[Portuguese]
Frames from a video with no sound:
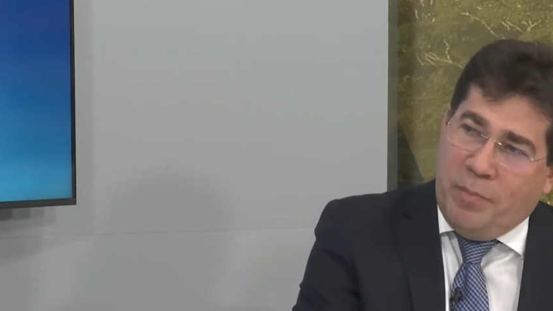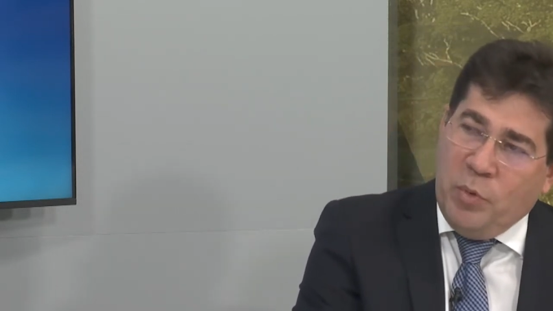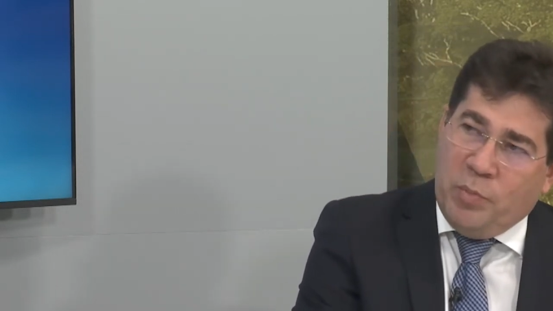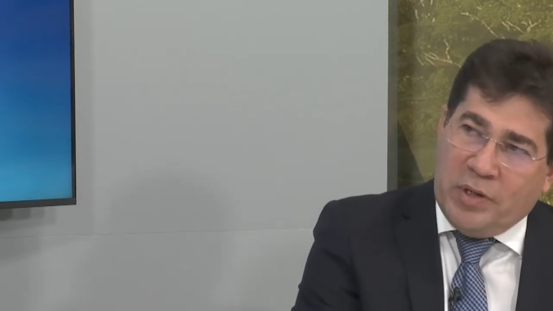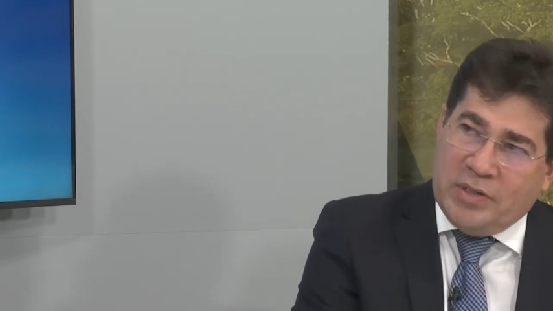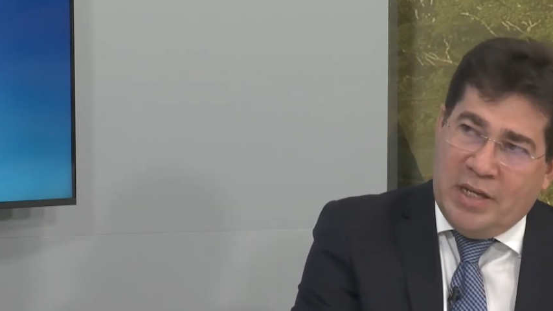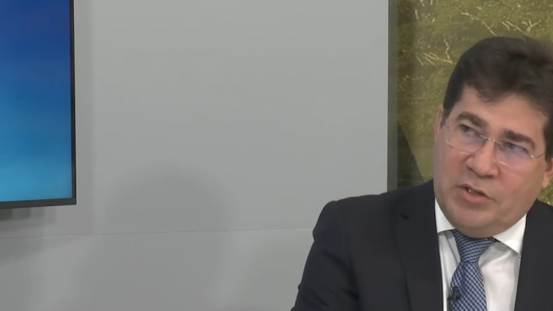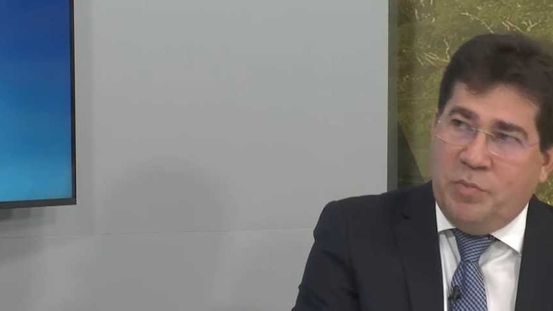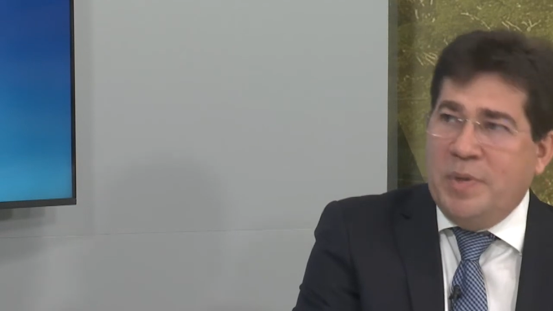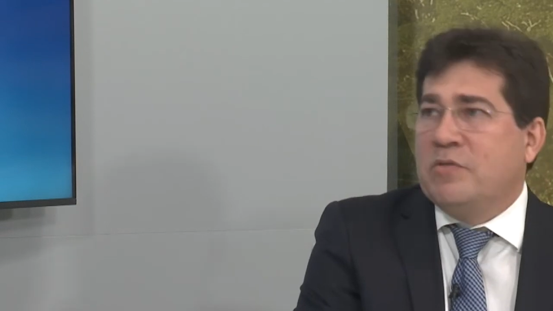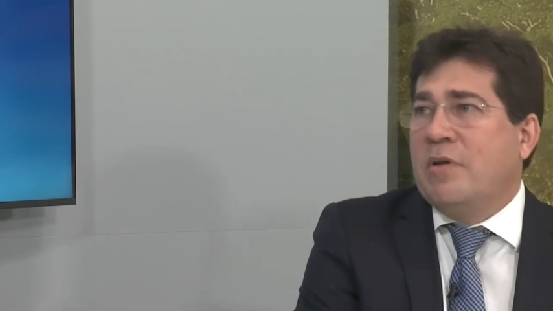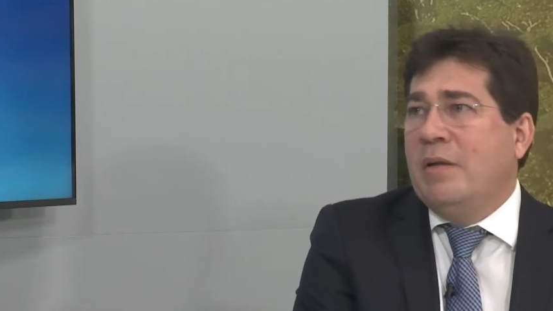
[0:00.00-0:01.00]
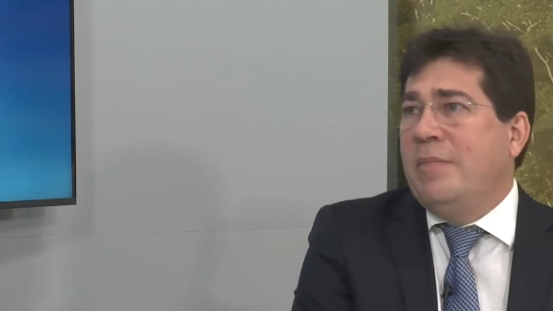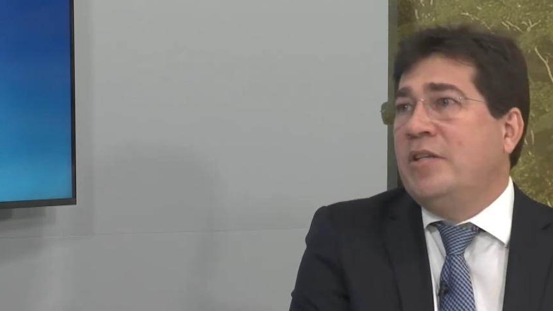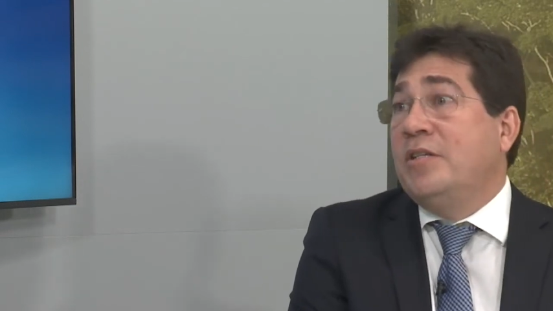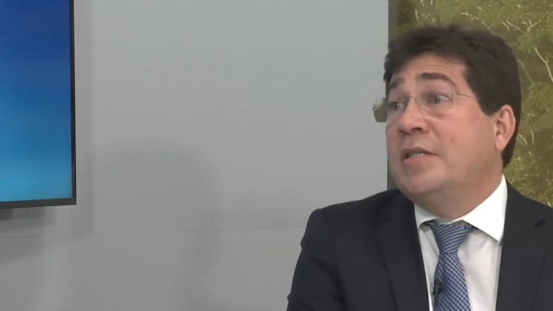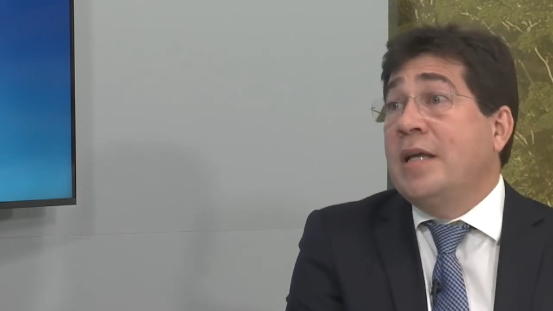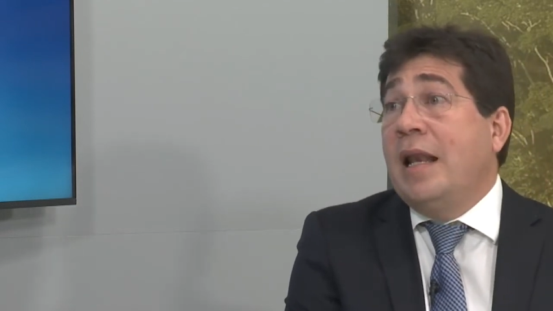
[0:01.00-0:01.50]
no processo de pensão
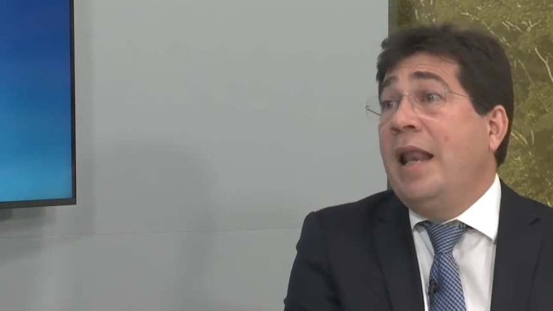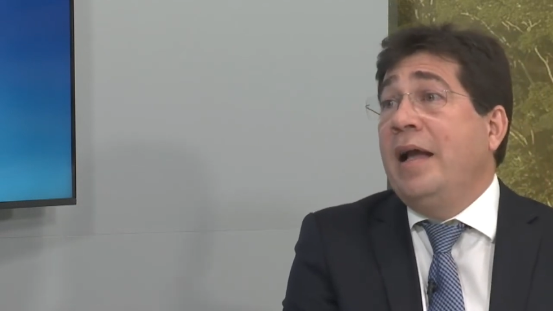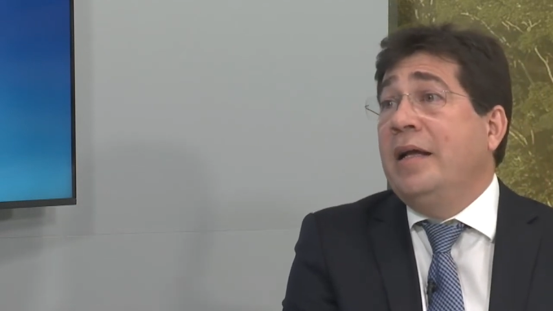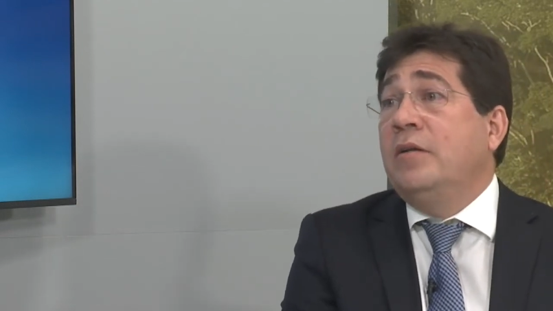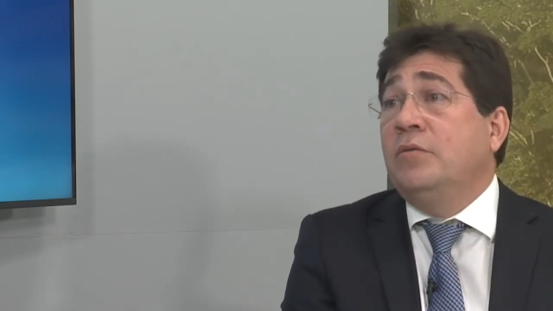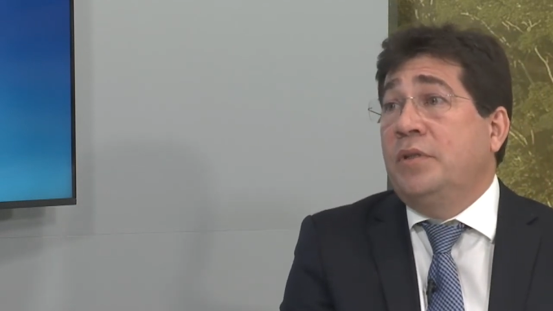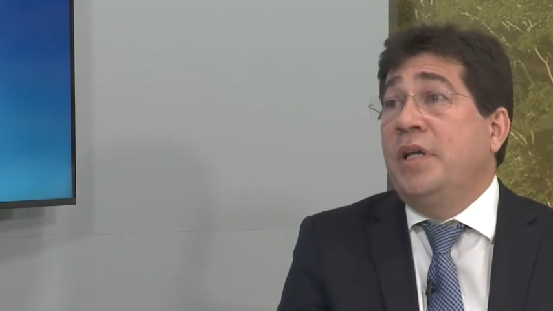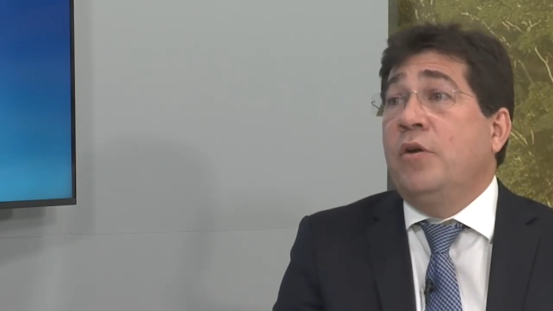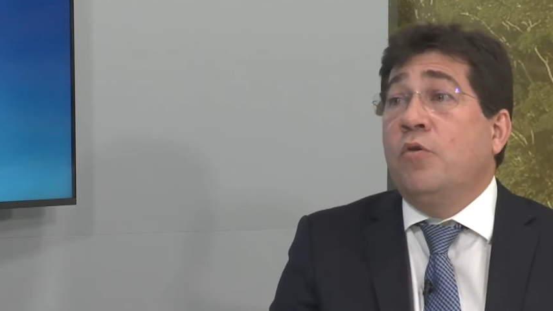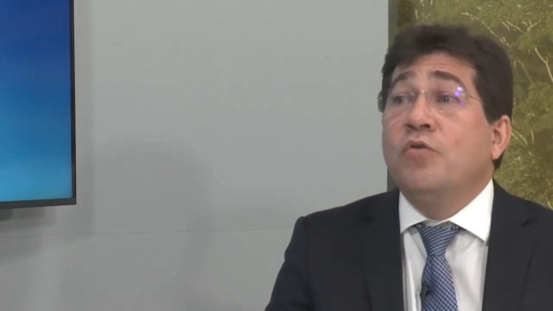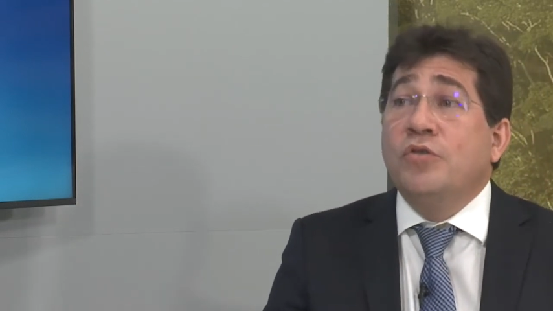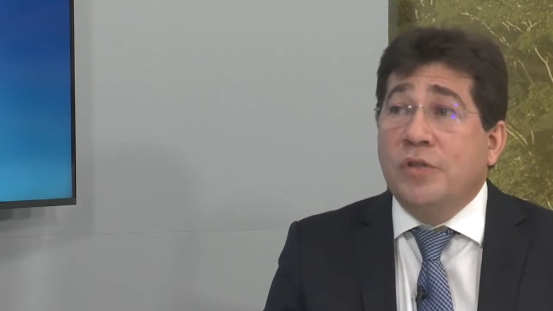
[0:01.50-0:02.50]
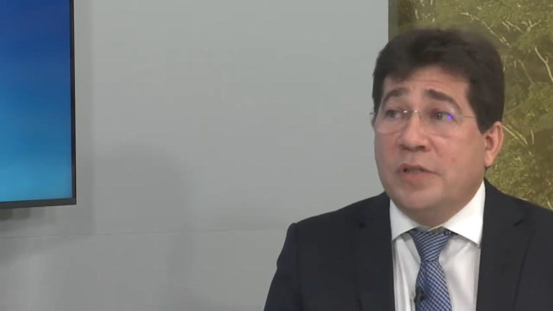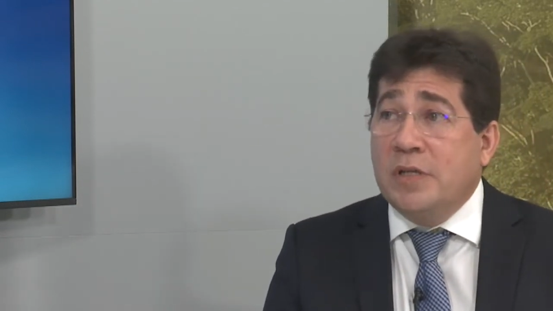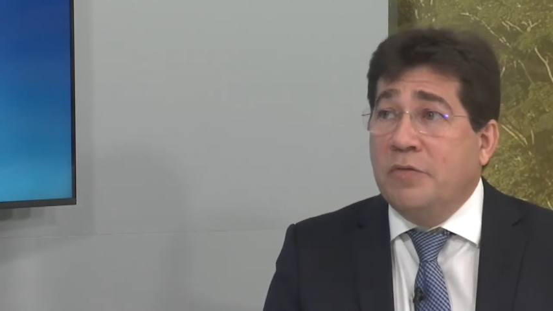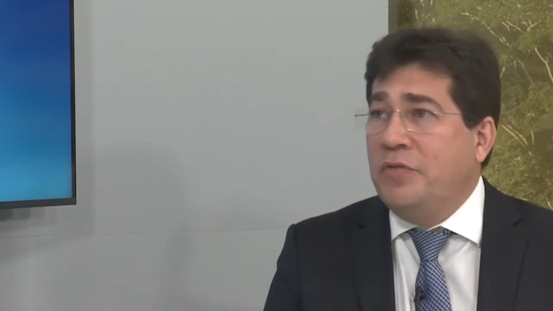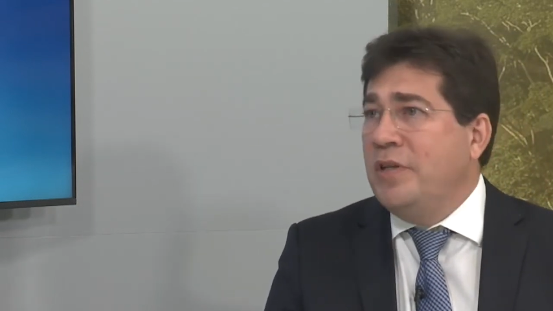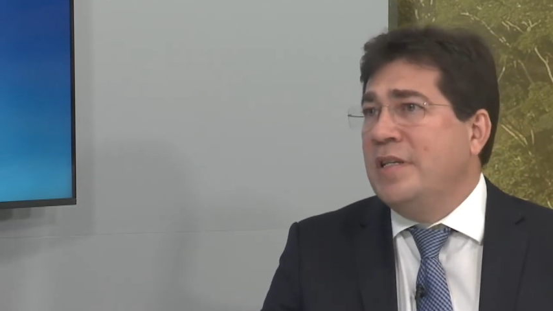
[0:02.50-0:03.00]
alimentícia, alega não ter
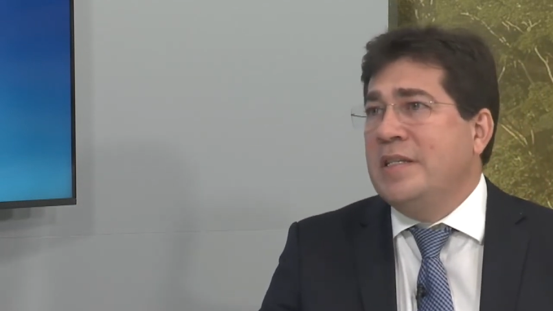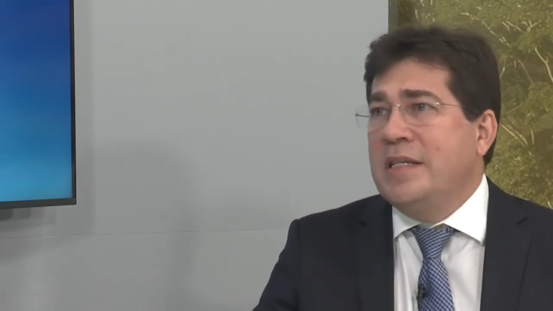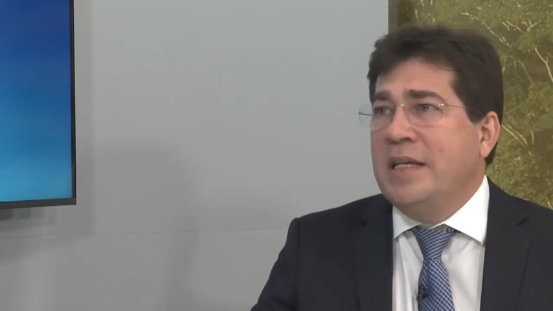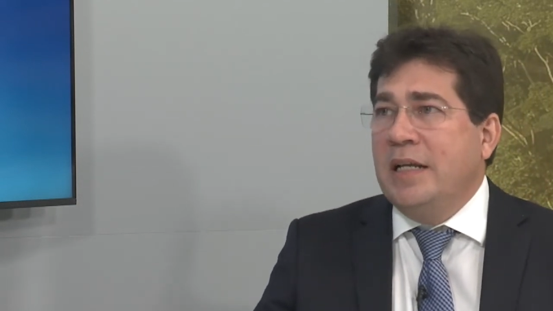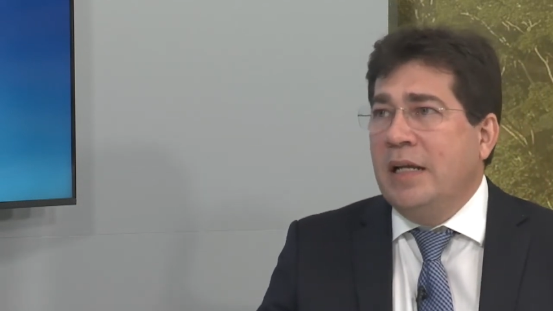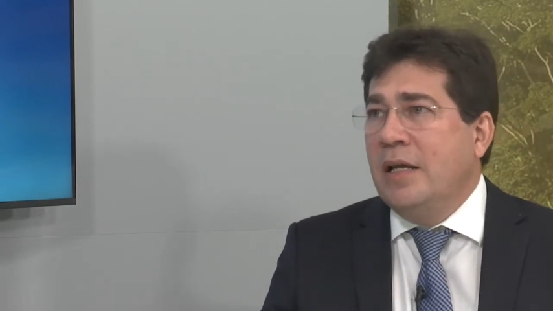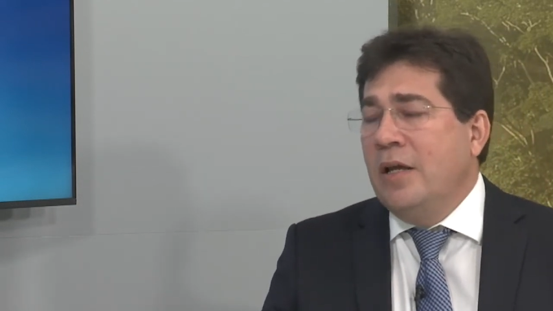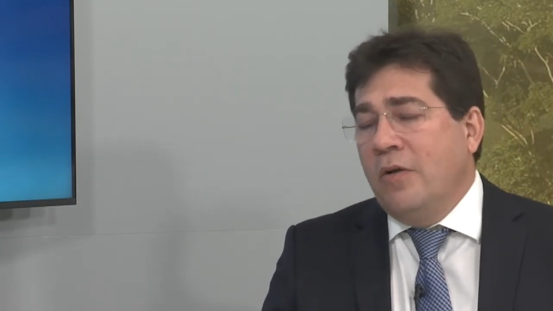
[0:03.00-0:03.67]
condição financeira,